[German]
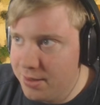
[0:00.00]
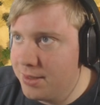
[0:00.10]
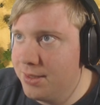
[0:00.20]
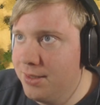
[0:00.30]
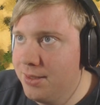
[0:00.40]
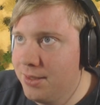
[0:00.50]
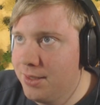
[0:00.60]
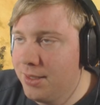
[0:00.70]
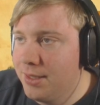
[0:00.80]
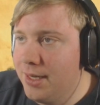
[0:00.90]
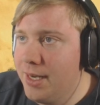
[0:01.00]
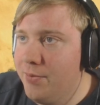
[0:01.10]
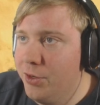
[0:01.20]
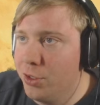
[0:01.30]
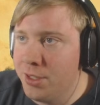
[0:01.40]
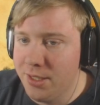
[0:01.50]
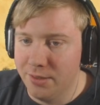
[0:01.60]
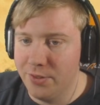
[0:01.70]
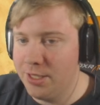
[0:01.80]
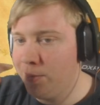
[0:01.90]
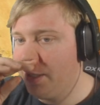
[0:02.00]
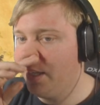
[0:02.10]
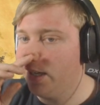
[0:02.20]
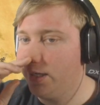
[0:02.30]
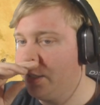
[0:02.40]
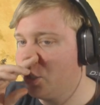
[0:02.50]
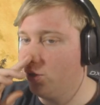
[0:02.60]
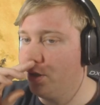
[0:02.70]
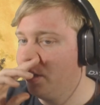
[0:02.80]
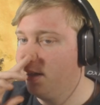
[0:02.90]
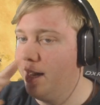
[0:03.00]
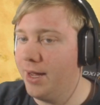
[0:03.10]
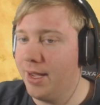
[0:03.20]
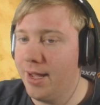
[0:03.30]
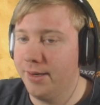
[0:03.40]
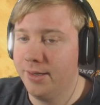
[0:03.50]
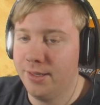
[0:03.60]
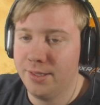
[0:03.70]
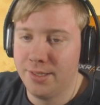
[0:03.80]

dran ist, ne? Ja, dann nehmen wir doch die hier. Wir nehmen die hier, die ist schön nah dran.